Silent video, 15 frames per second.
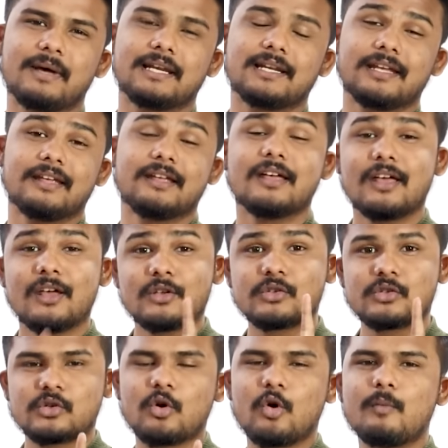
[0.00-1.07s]
అమ్మాయిలకి
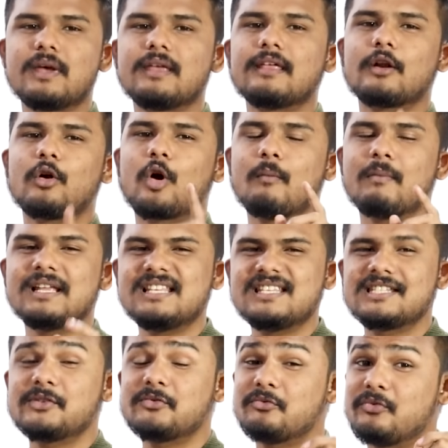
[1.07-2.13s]
సో మీ దగ్గర ఒక
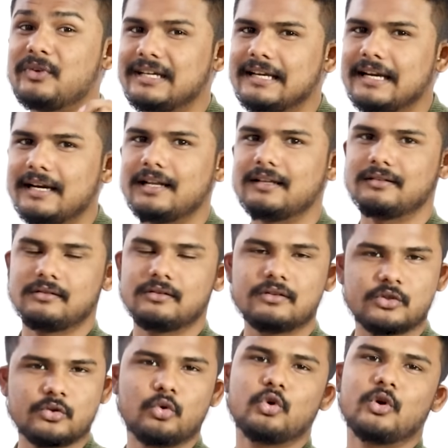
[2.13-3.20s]
మంచి ఫిటెడ్
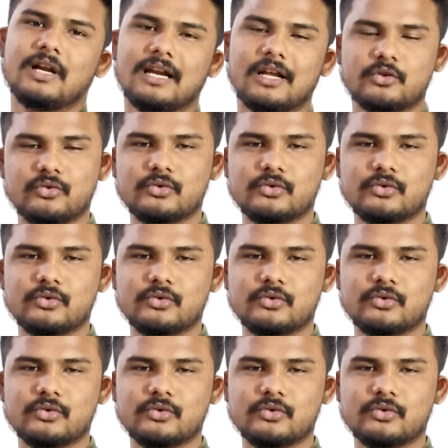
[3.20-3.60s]
సూట్ ఉండేలా